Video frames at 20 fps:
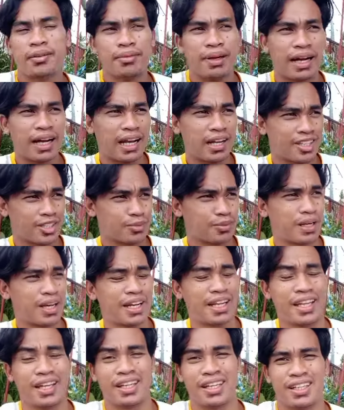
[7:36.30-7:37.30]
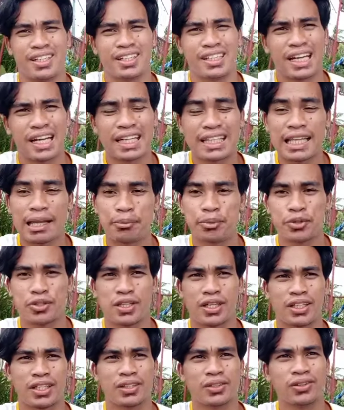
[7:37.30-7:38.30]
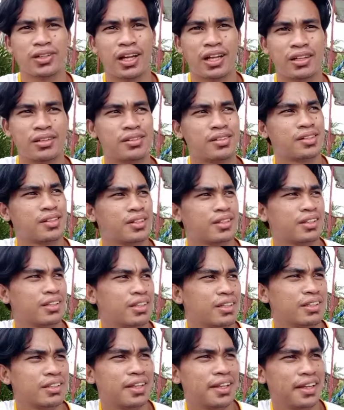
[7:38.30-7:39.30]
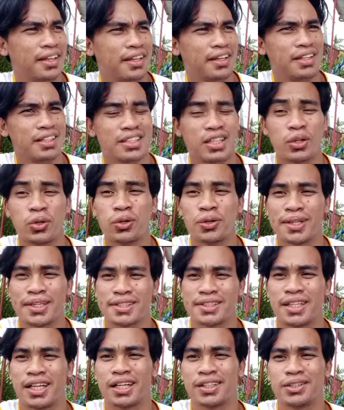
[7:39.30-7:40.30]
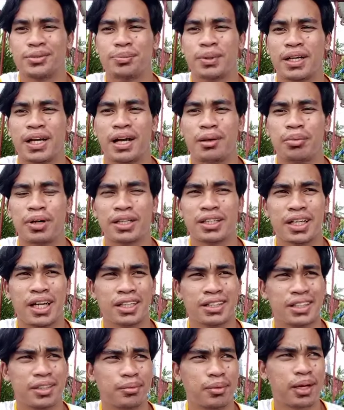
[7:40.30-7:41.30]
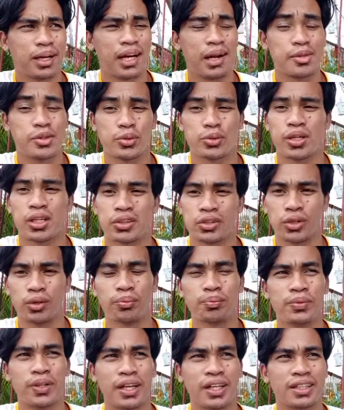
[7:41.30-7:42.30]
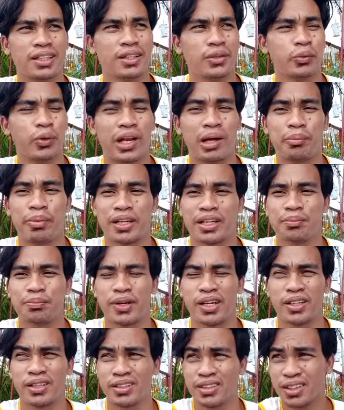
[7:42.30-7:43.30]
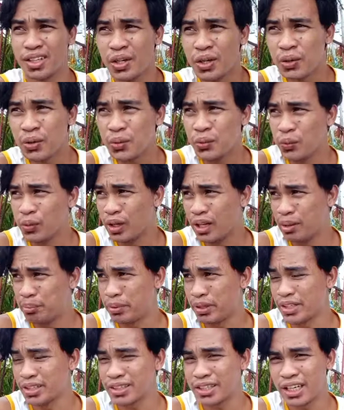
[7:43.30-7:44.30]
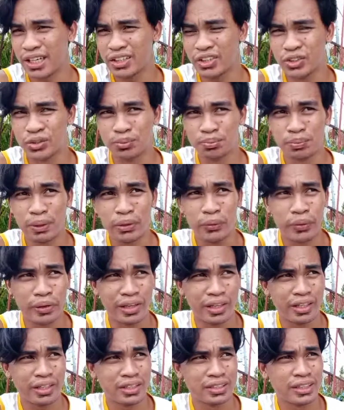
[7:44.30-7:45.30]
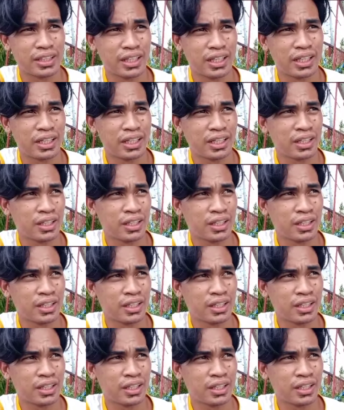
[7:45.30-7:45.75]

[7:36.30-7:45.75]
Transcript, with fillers: And mga kalat, bale, kakatapos lang ng ulan. Then isang oras na lang yung pag-aabang natin mga kalat. So cut off na. Then wala pa rin, pa, wala pa rin tayong pauwi sa